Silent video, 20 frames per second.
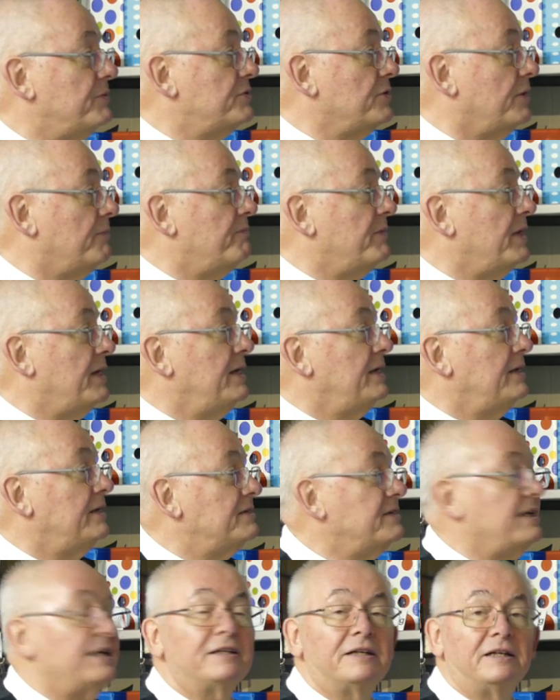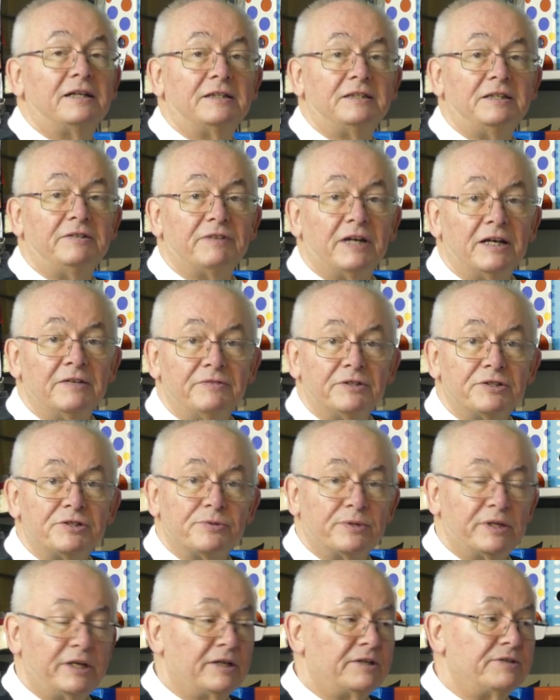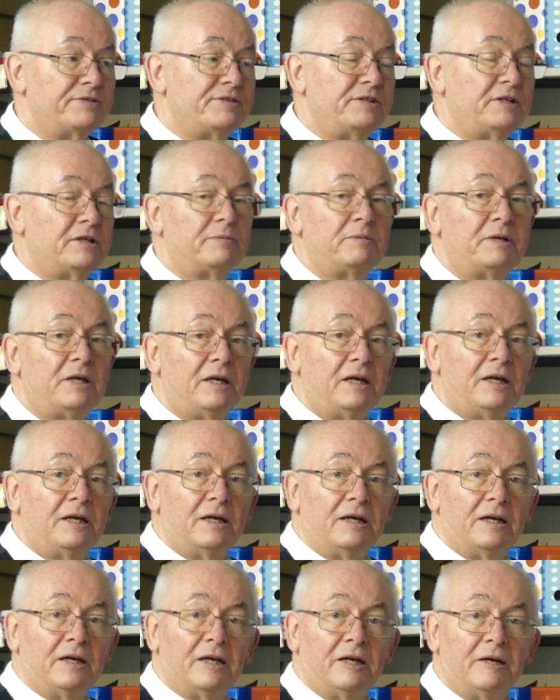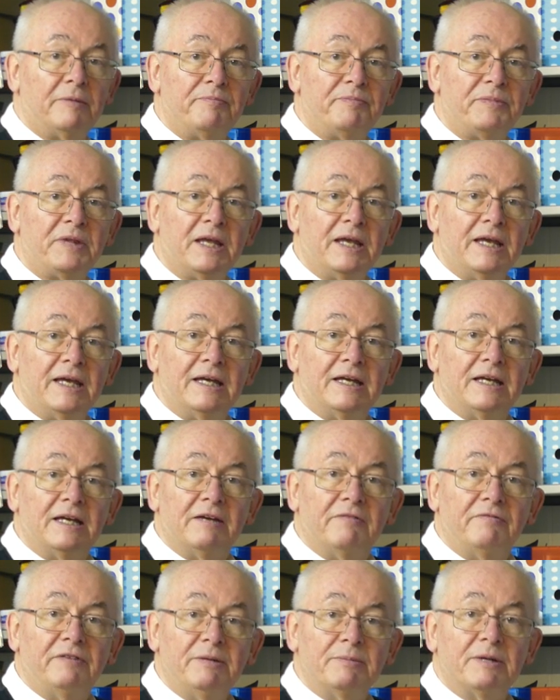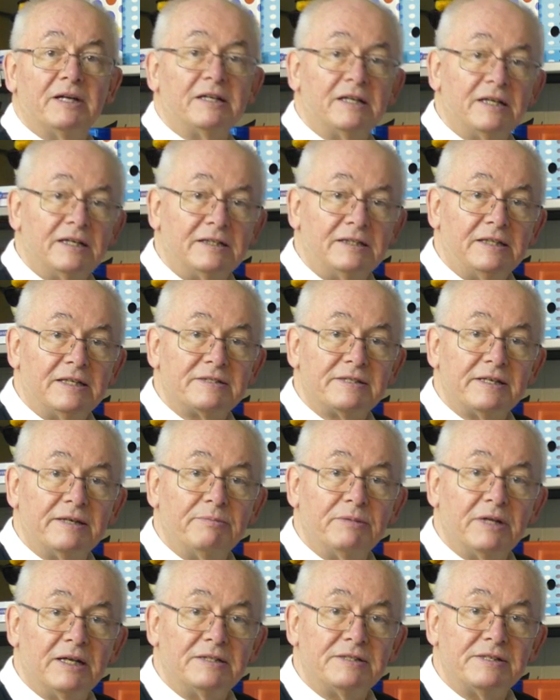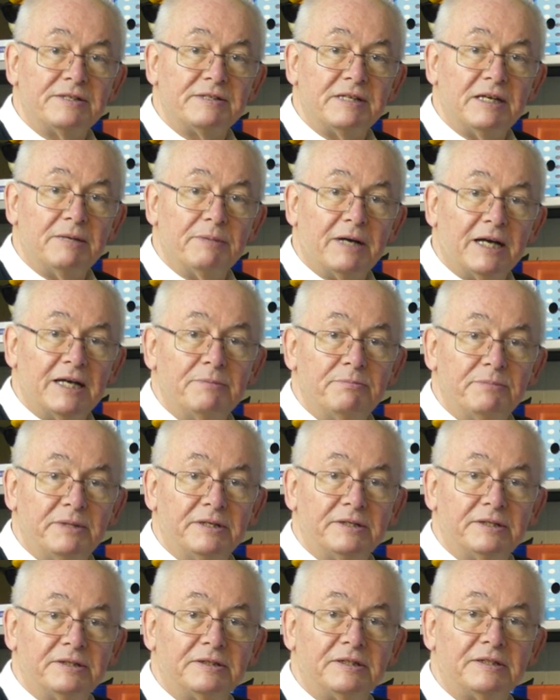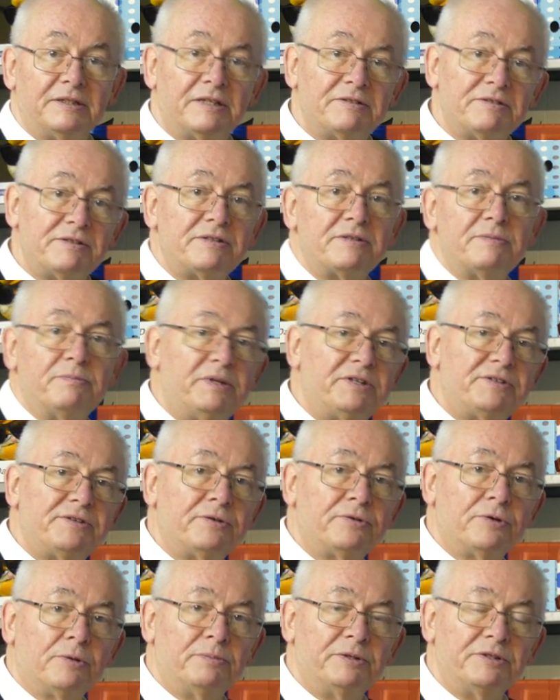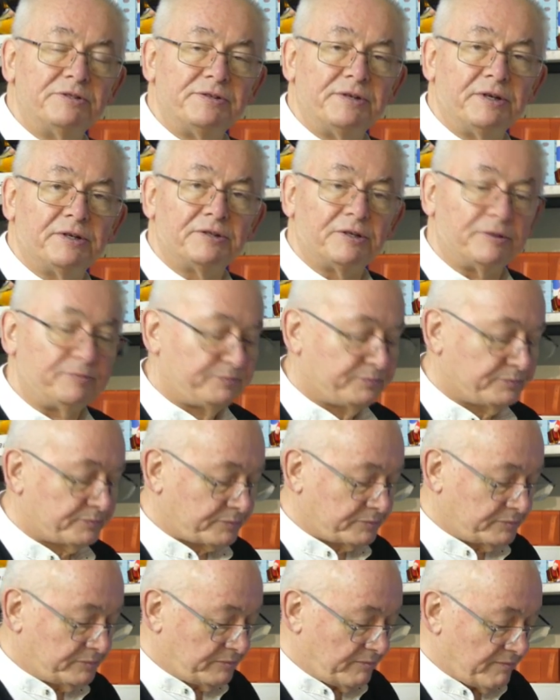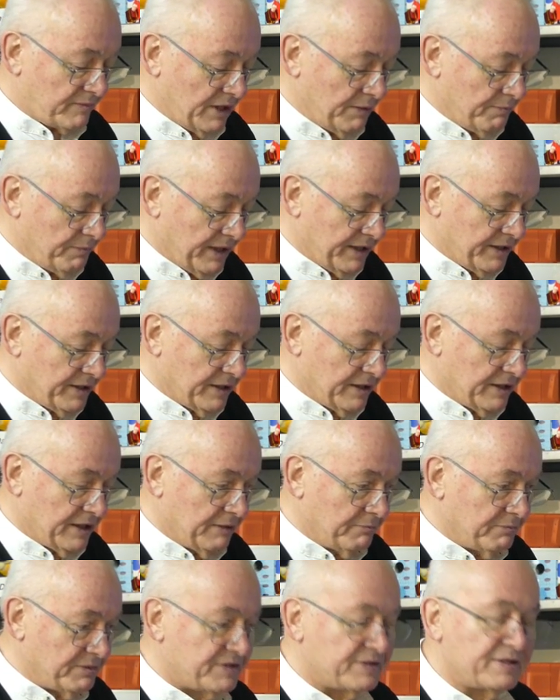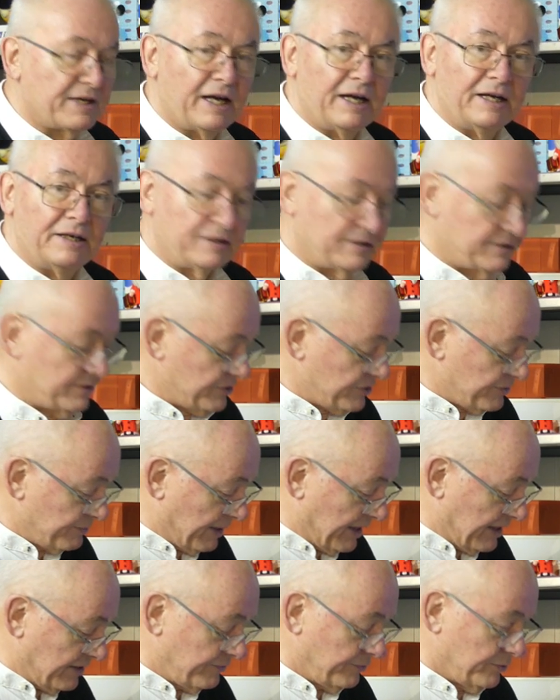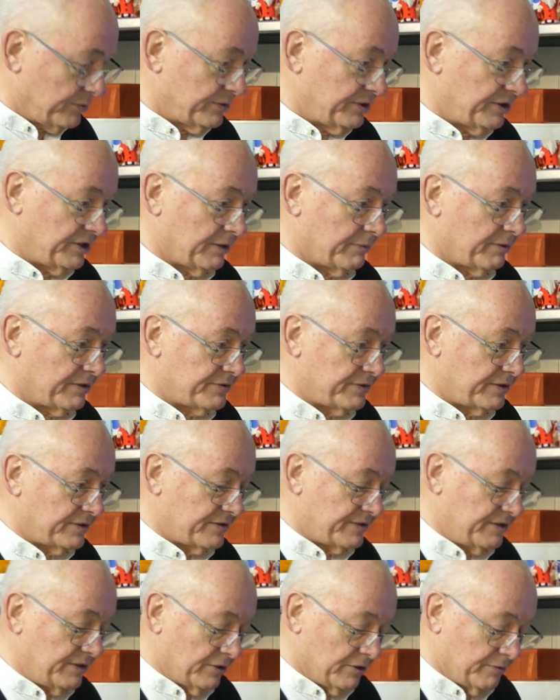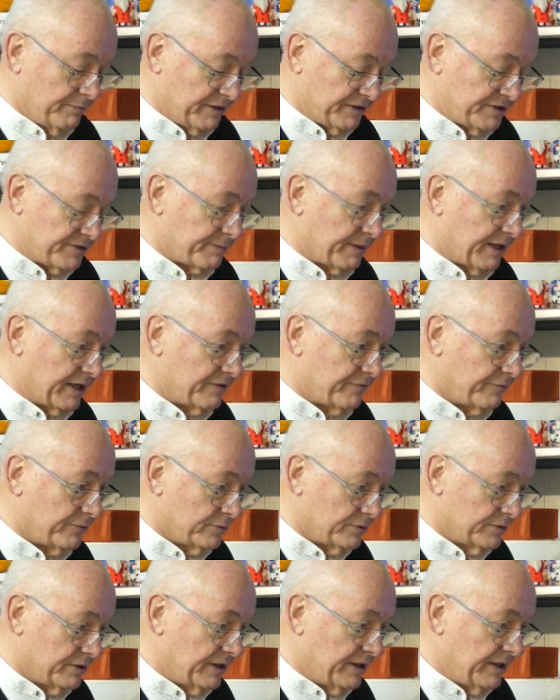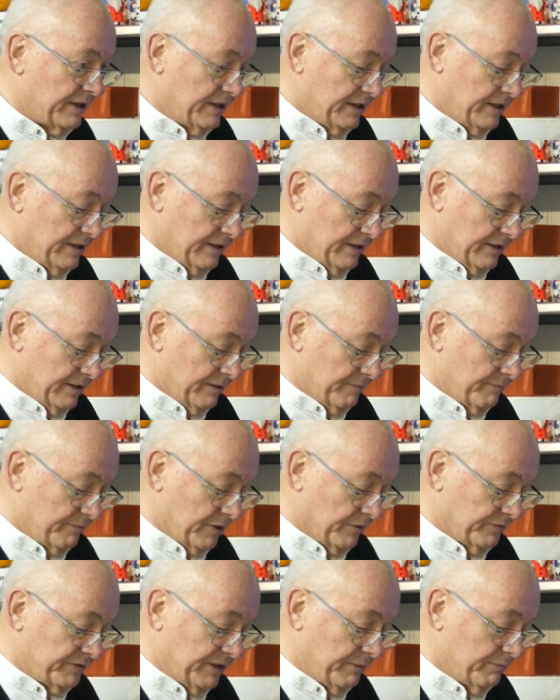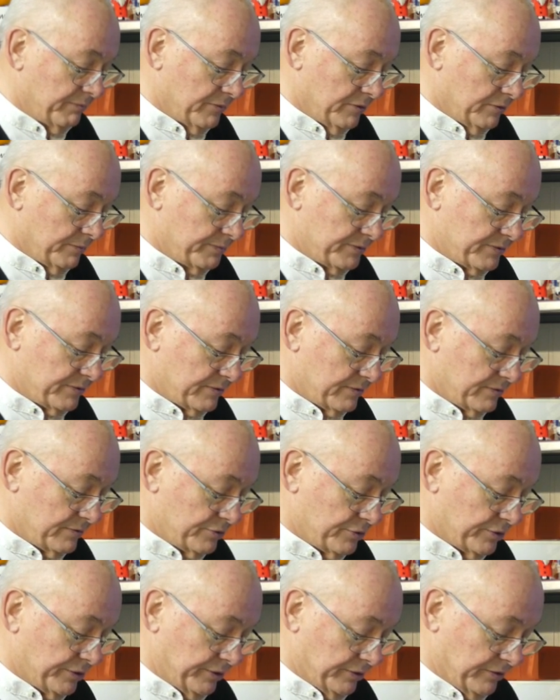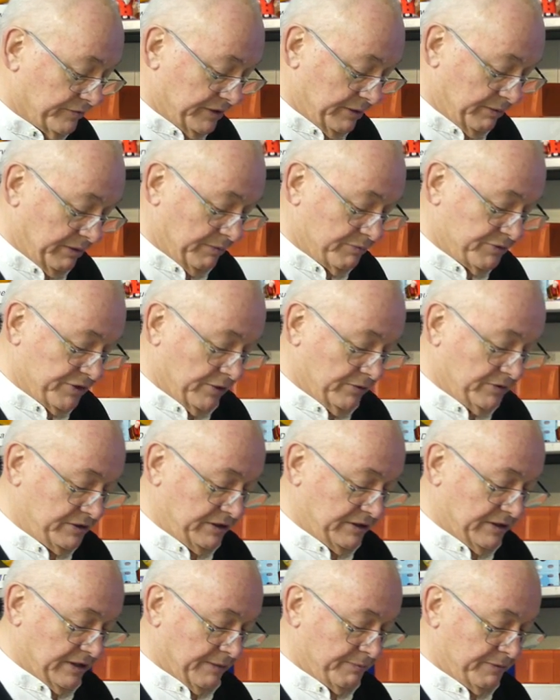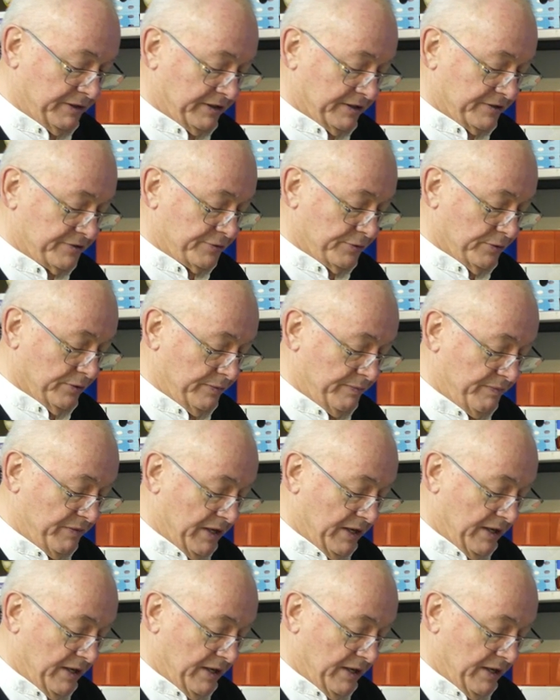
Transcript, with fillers: So, das geht relativ einfach zu realisieren. Ähm, wie man das im System einbindet, das ist ein bisschen komplizierter. Man nimmt sein Smartphone, ich habe also jetzt hier auch mein Smartphone, äh, auf dem, ups, Entschuldigung, auf dem gibt es auch die Applikation.